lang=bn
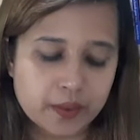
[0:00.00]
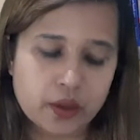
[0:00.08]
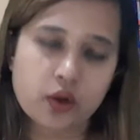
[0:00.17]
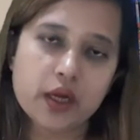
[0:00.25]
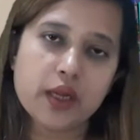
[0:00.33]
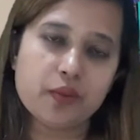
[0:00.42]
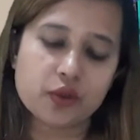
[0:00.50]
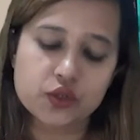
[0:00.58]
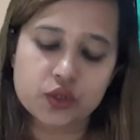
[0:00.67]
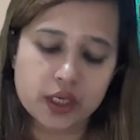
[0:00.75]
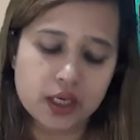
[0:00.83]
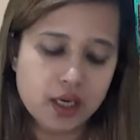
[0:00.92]
মানে অনেক
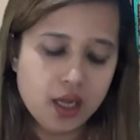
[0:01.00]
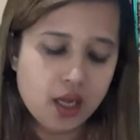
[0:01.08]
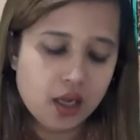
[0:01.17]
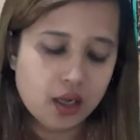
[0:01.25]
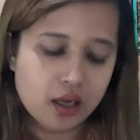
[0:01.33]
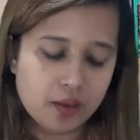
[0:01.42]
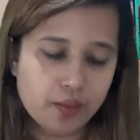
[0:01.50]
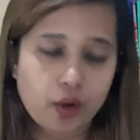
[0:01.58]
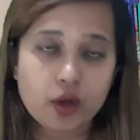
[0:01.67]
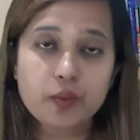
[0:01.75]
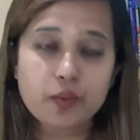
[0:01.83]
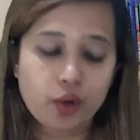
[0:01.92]
বছরের
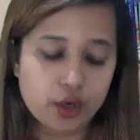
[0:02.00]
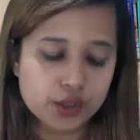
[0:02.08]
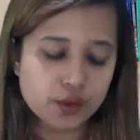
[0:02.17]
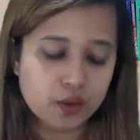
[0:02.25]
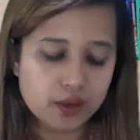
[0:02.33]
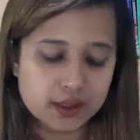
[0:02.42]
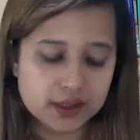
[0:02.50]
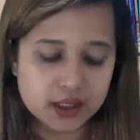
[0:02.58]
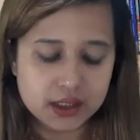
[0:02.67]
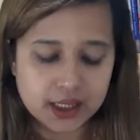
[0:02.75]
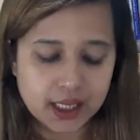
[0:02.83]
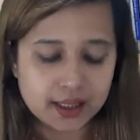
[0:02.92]
অনেক বয়স্ক
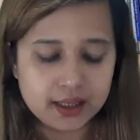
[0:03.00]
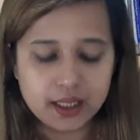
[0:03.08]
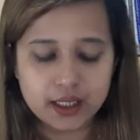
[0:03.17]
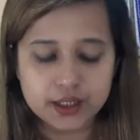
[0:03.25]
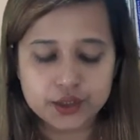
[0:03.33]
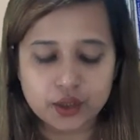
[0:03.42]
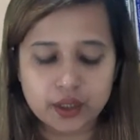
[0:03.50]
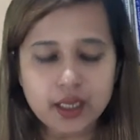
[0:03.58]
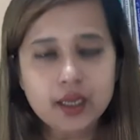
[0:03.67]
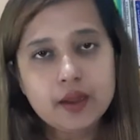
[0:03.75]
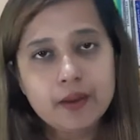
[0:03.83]
স্ত্রী সাত দিনের জ্বরে